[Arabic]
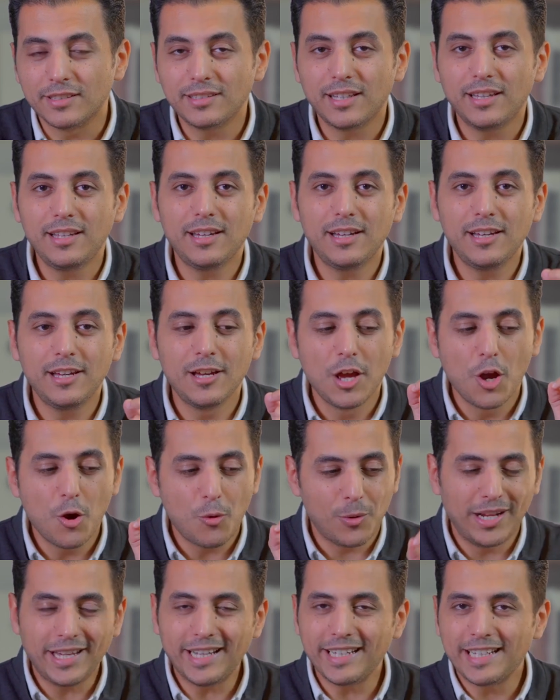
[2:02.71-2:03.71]
رئيسيه
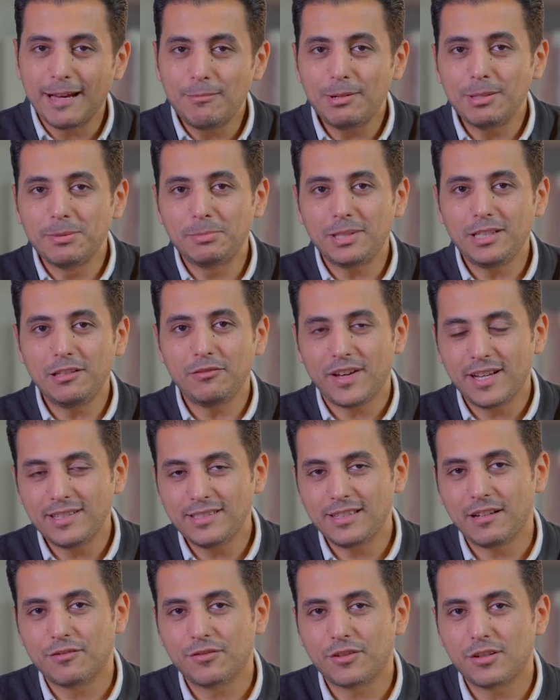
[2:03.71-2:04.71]
ولكن قبل ما نبتدي في
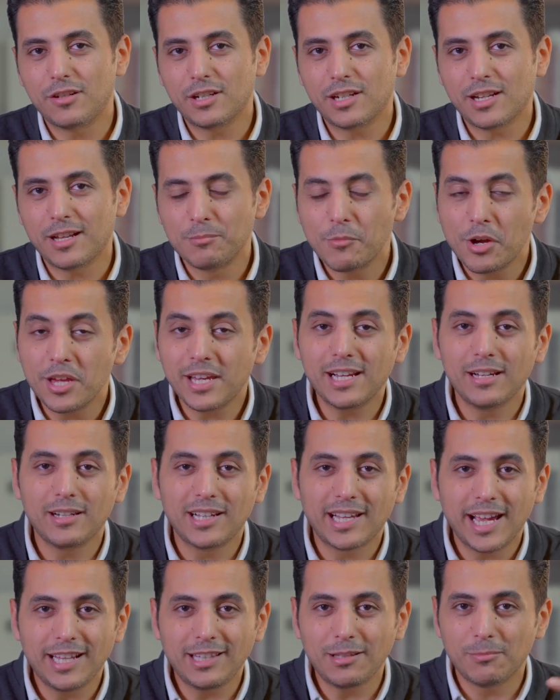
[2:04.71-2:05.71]
هذه الافكار كان مايكل
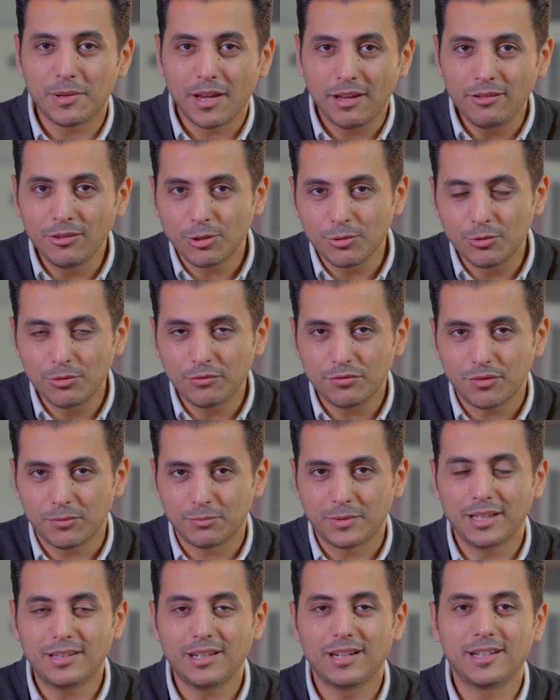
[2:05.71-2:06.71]
كاتب انترو في بدايه